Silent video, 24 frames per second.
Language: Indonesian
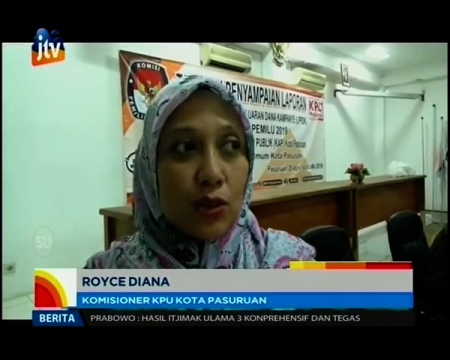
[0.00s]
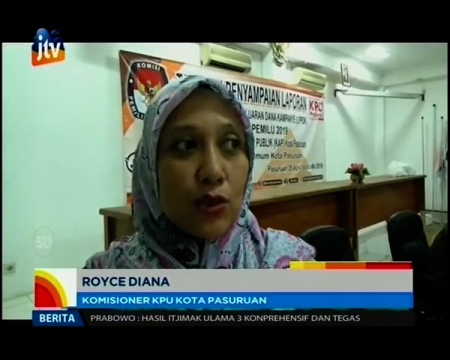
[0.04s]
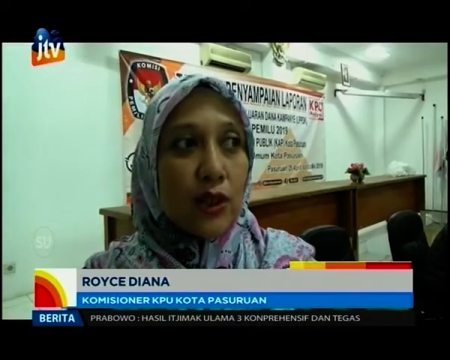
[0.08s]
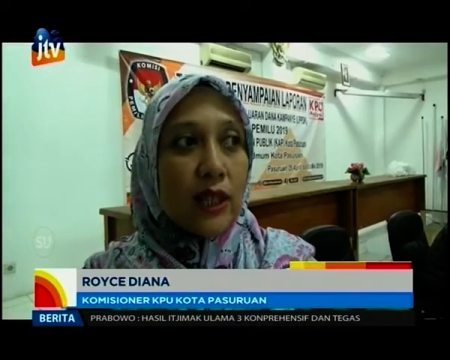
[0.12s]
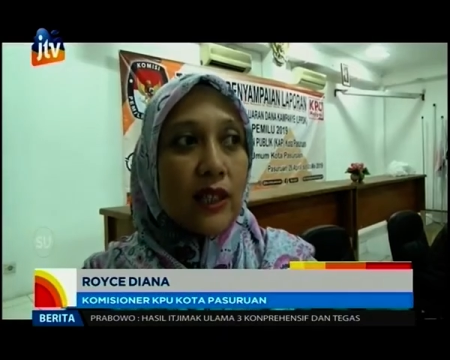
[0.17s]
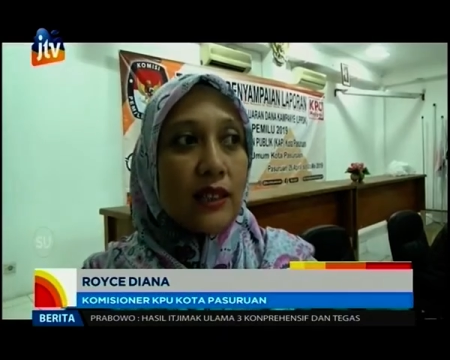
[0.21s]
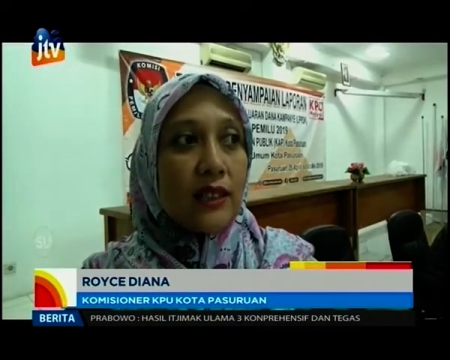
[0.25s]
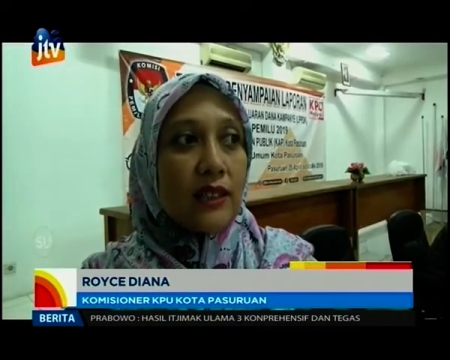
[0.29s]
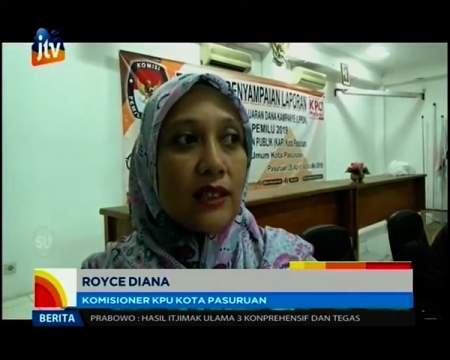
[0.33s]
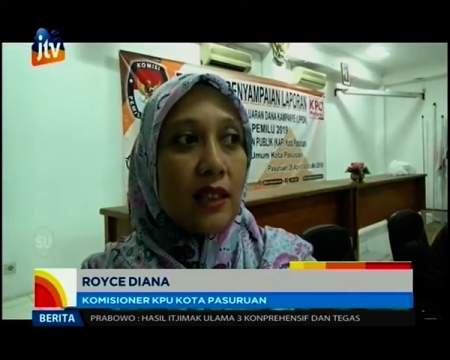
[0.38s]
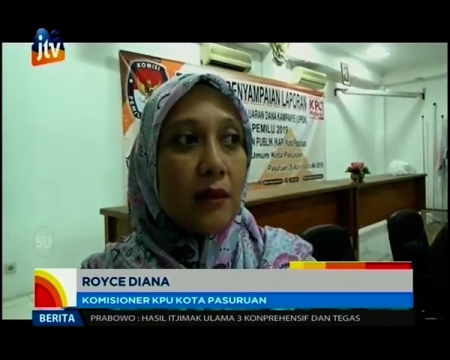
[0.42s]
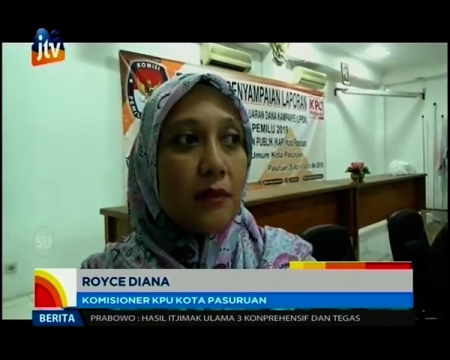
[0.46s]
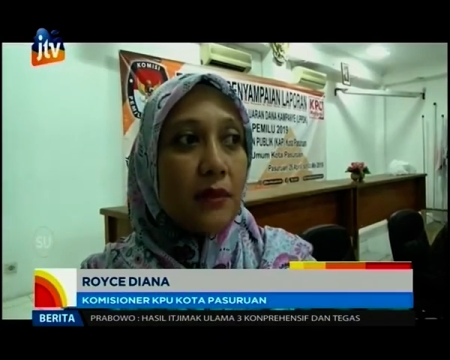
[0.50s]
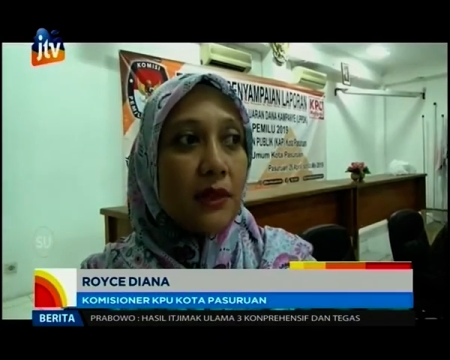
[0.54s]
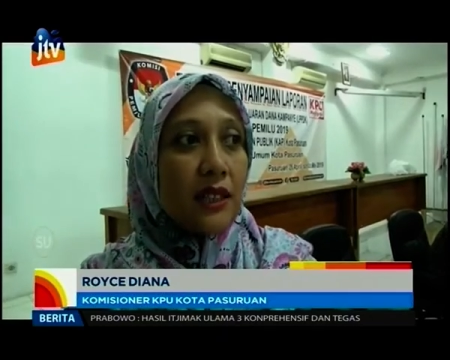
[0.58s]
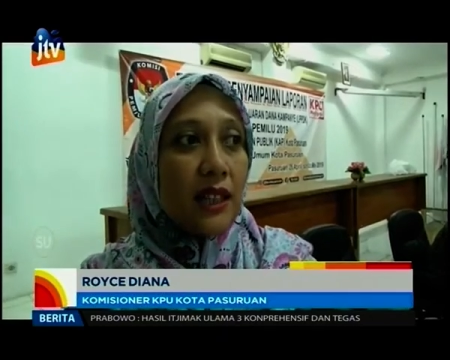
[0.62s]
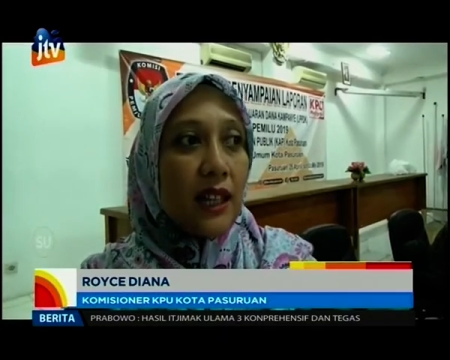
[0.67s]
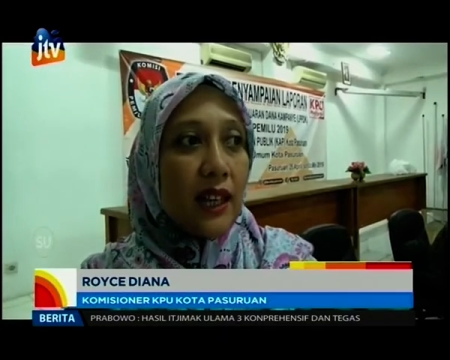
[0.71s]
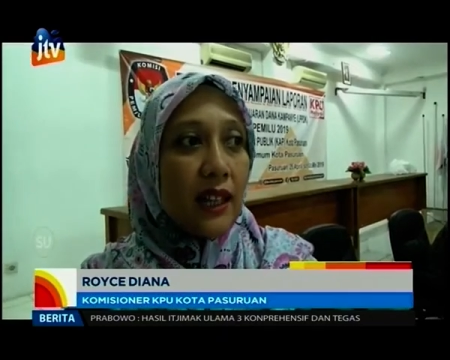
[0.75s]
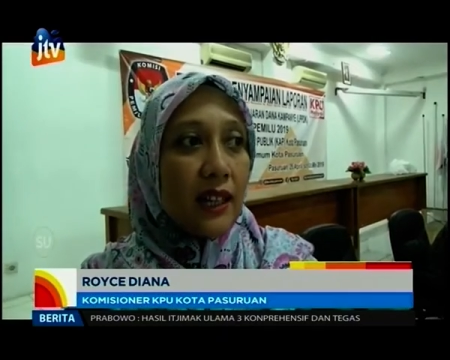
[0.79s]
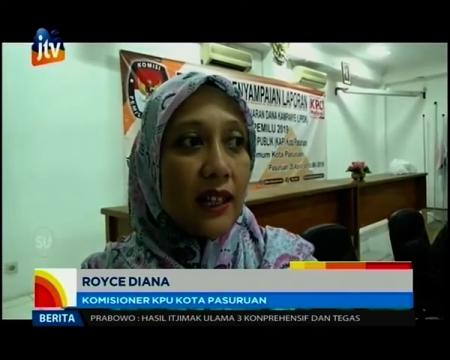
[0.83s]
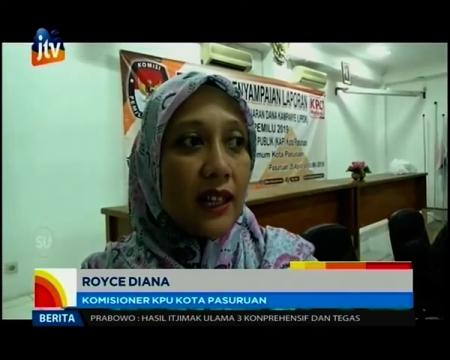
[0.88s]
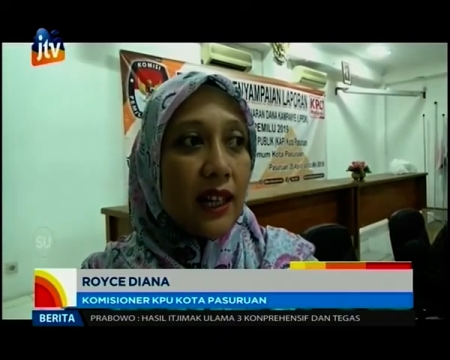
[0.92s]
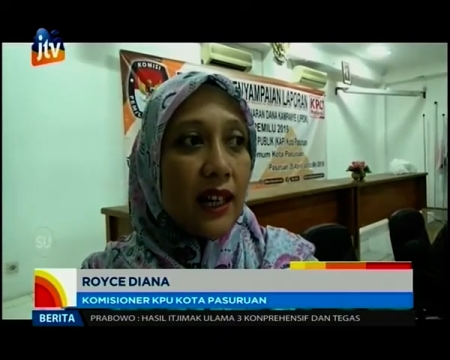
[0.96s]
Satu ya? yang tidak
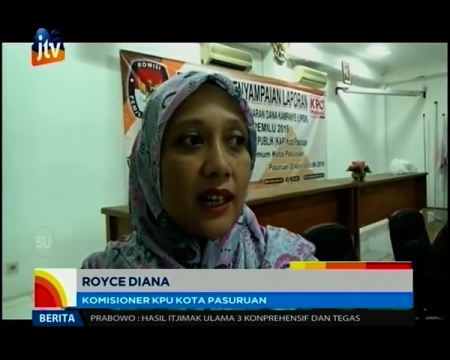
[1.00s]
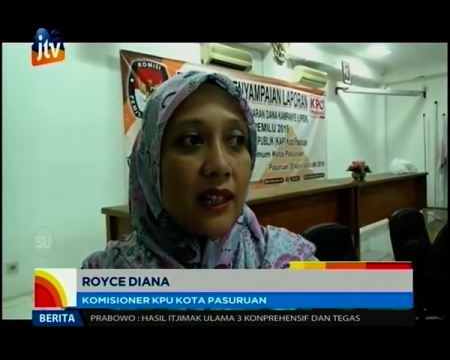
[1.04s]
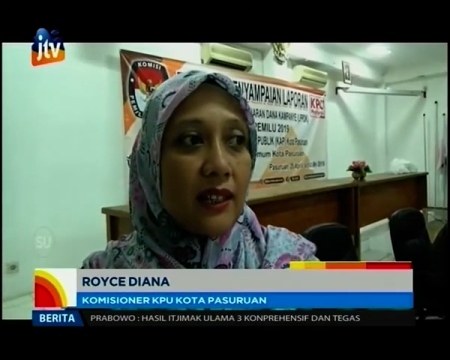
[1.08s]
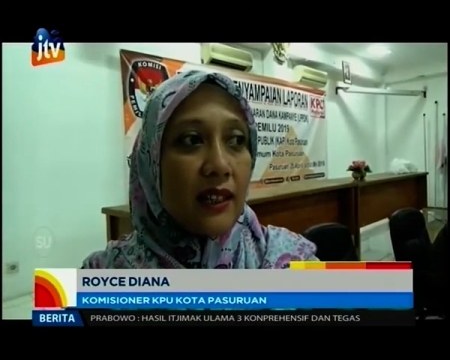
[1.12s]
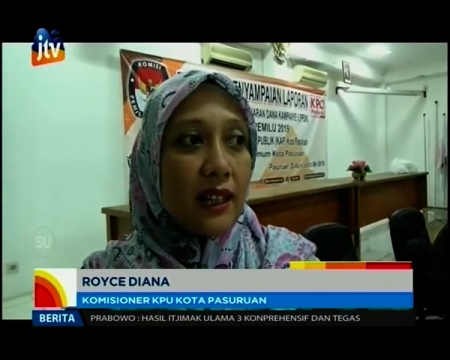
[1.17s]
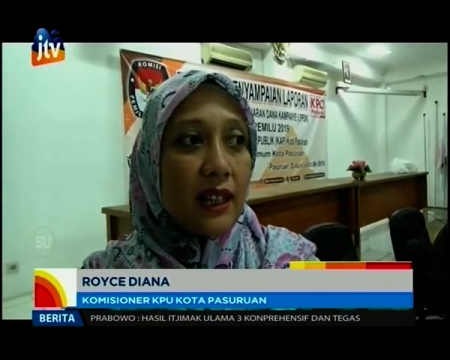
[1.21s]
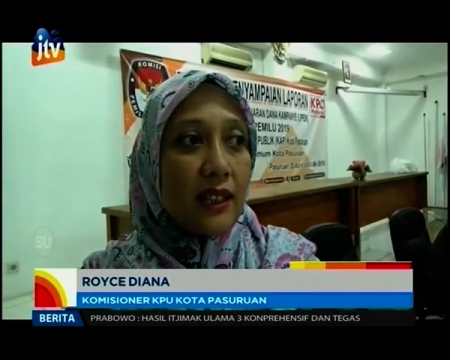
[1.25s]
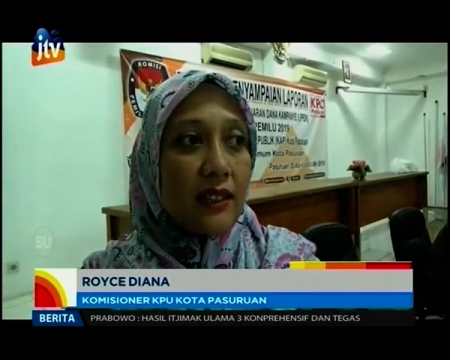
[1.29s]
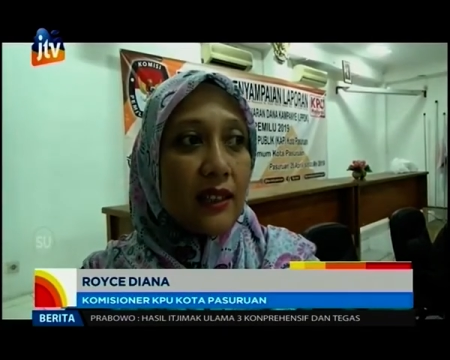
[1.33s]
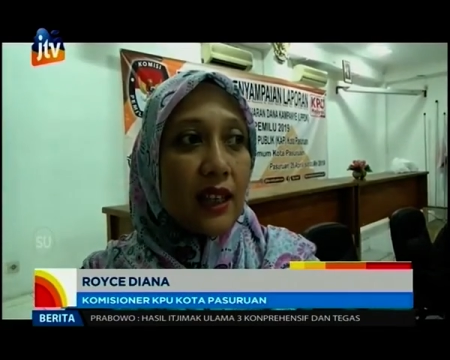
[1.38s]
menyerahkan